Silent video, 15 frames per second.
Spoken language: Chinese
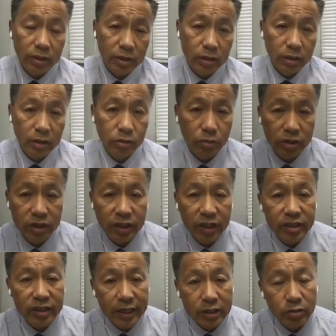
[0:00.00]
这个用 DNA
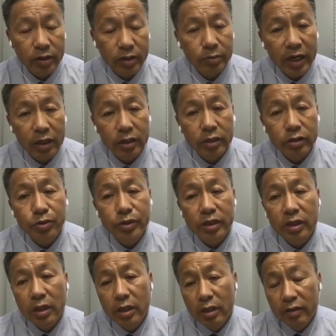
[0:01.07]
甲基化的 marker 去